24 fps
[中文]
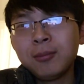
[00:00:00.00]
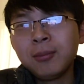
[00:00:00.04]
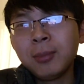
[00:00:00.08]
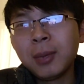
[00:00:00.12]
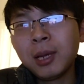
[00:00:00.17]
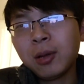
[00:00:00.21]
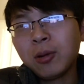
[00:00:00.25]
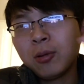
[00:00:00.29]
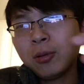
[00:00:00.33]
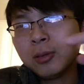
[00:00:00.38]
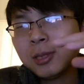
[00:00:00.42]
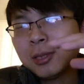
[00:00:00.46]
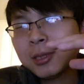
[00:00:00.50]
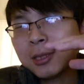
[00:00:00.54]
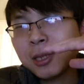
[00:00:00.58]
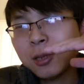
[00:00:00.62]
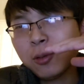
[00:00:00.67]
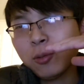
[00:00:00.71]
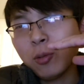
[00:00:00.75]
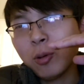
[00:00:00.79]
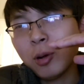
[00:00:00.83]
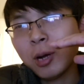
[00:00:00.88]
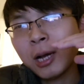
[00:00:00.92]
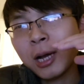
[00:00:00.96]
美国这生
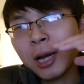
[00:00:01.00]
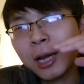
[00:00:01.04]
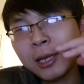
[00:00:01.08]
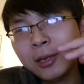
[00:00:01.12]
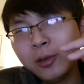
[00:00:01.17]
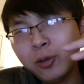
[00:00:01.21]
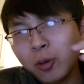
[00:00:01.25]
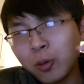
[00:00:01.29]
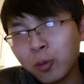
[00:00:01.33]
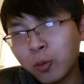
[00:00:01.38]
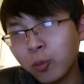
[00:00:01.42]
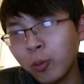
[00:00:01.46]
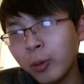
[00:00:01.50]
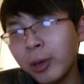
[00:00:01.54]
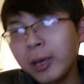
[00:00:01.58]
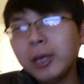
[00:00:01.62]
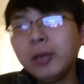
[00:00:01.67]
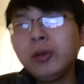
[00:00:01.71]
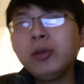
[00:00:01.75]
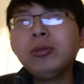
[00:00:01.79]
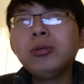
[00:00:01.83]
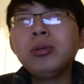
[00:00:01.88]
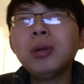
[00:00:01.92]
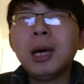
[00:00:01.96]
活很有规
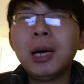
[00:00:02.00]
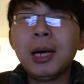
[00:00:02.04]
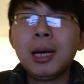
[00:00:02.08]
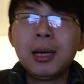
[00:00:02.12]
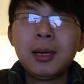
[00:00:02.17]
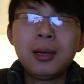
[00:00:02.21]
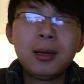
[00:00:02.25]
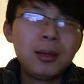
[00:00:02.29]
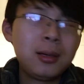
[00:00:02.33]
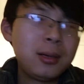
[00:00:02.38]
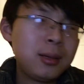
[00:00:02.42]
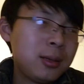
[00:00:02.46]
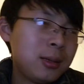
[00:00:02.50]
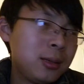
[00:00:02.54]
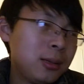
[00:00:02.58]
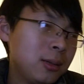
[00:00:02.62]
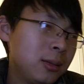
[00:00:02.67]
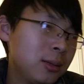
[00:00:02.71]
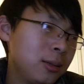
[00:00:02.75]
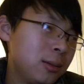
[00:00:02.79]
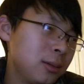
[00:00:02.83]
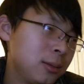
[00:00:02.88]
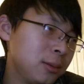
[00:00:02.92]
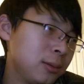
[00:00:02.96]
律的，
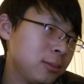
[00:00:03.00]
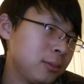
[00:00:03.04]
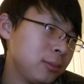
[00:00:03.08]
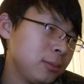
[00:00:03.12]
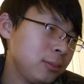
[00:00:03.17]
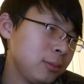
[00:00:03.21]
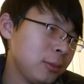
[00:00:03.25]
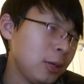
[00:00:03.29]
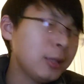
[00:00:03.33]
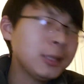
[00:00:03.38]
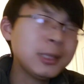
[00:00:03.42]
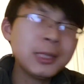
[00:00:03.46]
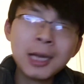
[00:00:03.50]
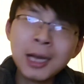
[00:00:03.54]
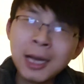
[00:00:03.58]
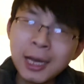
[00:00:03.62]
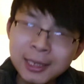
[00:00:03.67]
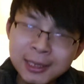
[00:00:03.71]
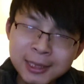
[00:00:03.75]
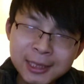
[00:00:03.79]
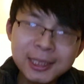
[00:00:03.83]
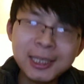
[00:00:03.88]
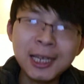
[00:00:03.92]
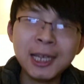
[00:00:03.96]
而且
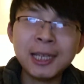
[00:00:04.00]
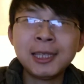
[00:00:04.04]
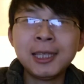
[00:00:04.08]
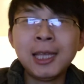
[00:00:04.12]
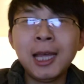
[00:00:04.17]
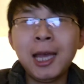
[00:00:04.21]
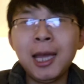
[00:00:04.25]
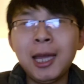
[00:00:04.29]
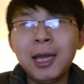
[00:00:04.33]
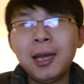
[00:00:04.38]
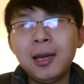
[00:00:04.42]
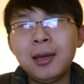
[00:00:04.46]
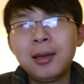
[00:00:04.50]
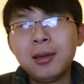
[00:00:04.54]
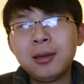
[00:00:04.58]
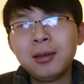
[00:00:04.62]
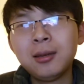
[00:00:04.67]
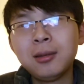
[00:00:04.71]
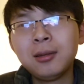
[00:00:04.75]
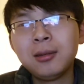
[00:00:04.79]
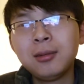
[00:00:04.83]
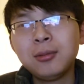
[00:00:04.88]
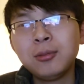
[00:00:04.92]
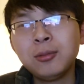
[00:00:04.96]
很简单，
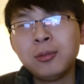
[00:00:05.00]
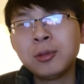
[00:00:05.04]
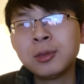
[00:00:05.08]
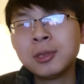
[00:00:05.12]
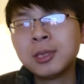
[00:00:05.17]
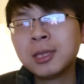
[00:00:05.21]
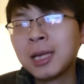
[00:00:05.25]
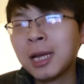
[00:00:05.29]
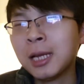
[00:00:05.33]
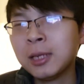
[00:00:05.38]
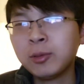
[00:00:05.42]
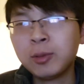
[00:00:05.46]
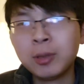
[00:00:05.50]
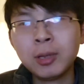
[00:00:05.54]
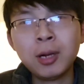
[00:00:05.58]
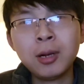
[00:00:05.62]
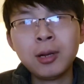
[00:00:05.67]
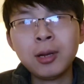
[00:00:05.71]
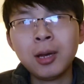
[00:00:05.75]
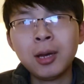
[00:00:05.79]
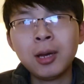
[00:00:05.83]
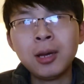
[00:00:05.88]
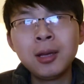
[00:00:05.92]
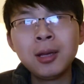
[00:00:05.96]
我是感觉到
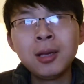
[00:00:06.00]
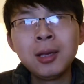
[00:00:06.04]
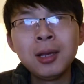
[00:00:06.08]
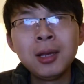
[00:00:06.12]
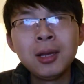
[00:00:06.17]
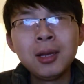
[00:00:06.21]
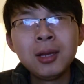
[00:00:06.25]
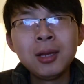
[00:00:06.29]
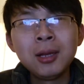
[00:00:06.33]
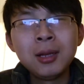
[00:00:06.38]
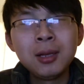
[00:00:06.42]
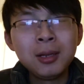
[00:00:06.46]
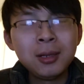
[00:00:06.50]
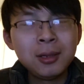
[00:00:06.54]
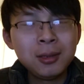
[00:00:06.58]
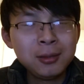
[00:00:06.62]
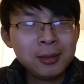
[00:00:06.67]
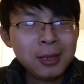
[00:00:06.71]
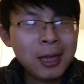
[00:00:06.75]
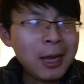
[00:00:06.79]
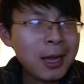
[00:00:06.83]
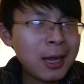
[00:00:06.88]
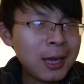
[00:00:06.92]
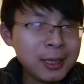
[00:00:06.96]
了。
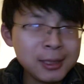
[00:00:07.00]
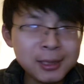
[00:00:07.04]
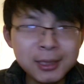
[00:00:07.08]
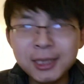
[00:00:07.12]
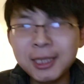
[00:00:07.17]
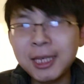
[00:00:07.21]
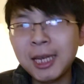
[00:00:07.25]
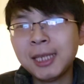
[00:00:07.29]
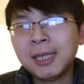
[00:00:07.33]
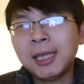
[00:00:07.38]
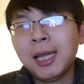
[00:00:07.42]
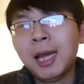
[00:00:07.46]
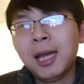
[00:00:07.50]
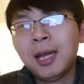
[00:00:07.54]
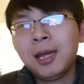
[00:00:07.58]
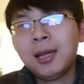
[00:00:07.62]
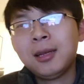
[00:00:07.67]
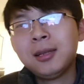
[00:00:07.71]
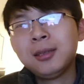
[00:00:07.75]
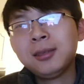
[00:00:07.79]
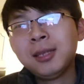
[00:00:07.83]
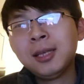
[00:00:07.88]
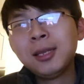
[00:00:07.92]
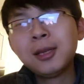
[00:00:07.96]
它很简单，
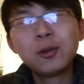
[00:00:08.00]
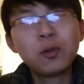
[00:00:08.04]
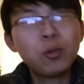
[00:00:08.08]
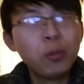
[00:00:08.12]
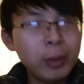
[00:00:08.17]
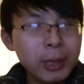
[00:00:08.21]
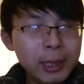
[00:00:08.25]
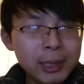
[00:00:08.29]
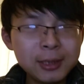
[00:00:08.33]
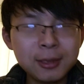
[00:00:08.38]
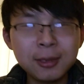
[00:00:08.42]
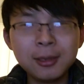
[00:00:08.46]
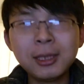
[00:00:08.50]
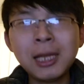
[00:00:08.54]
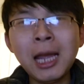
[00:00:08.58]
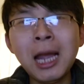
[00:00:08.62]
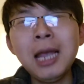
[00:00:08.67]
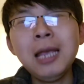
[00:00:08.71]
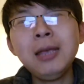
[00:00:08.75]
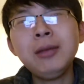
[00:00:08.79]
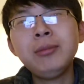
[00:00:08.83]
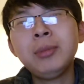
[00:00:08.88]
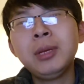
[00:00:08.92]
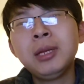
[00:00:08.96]
它规则
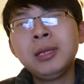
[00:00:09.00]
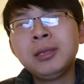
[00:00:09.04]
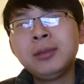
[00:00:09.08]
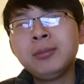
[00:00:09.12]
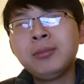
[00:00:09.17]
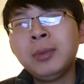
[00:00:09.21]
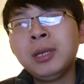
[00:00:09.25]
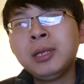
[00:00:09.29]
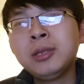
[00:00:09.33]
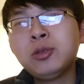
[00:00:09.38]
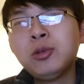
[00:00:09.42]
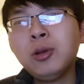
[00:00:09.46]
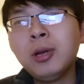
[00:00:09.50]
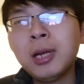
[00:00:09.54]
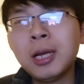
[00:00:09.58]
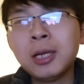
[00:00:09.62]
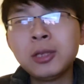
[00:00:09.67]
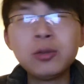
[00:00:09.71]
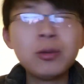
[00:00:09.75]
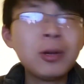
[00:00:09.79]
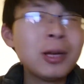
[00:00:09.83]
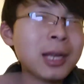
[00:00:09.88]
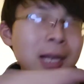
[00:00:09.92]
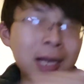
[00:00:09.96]
太明明确了，
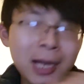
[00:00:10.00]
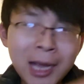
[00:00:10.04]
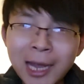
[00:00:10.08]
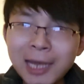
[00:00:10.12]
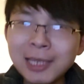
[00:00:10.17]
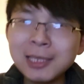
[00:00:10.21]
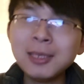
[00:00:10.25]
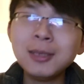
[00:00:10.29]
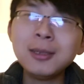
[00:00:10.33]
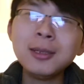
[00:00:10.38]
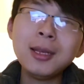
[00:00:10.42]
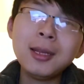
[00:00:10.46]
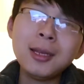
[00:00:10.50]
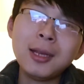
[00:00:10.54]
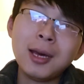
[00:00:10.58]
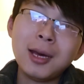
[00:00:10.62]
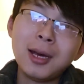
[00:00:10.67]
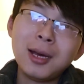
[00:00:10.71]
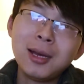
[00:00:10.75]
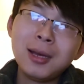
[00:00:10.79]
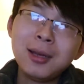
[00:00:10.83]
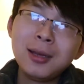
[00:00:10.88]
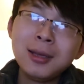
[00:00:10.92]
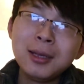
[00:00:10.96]
就跟那开车的呢，
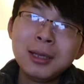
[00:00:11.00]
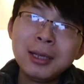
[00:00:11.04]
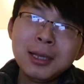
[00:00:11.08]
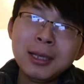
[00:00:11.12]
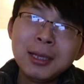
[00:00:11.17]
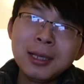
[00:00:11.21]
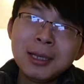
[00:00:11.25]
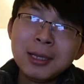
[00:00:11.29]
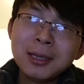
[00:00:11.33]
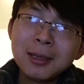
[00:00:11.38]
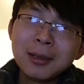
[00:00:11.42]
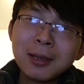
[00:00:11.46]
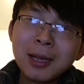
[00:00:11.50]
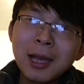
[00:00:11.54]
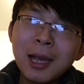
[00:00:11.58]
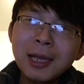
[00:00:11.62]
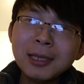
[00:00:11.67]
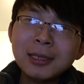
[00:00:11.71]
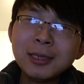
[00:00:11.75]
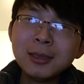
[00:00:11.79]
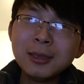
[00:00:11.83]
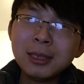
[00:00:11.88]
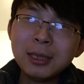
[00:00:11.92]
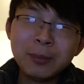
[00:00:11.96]
开
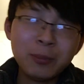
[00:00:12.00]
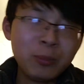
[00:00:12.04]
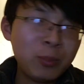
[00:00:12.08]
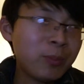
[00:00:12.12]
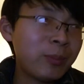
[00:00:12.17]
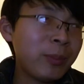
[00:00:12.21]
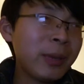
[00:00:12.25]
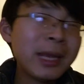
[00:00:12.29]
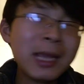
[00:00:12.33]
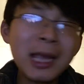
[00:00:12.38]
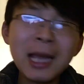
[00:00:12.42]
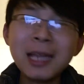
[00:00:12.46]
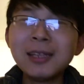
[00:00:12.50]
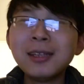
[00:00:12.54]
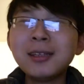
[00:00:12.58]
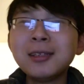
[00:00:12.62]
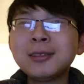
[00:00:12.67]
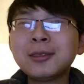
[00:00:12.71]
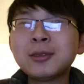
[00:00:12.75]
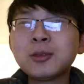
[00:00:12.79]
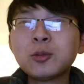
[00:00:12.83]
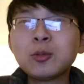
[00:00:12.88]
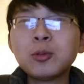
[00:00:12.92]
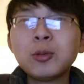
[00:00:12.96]
车你没看到
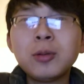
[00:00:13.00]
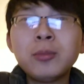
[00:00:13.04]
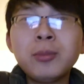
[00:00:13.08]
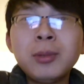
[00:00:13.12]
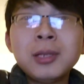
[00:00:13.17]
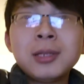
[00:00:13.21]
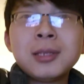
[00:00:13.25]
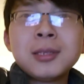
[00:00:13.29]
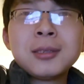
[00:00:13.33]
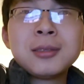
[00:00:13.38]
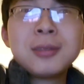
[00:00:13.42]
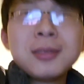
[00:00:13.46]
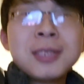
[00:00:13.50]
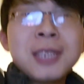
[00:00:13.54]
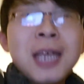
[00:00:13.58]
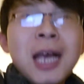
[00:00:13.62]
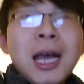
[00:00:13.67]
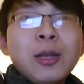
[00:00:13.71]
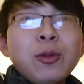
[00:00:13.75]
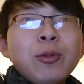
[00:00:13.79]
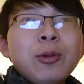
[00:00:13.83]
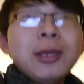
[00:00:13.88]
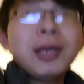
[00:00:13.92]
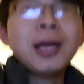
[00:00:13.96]
说什么
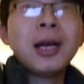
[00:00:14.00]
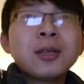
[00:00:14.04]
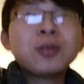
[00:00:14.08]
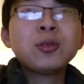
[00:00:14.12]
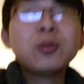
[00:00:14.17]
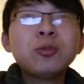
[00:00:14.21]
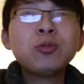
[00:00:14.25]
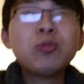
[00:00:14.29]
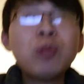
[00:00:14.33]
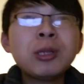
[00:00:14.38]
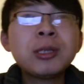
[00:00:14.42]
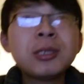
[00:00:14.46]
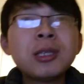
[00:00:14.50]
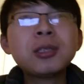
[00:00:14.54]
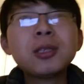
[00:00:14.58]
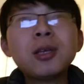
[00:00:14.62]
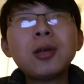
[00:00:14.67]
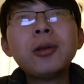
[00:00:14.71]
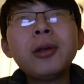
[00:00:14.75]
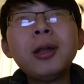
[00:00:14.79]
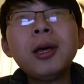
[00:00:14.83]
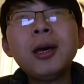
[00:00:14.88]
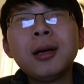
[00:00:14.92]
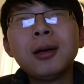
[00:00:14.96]
插队啊，说乱糟
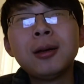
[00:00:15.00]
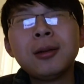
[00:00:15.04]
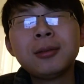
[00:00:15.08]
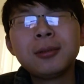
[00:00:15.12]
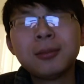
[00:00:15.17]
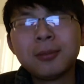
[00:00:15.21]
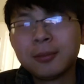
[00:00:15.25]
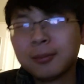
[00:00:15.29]
糟了，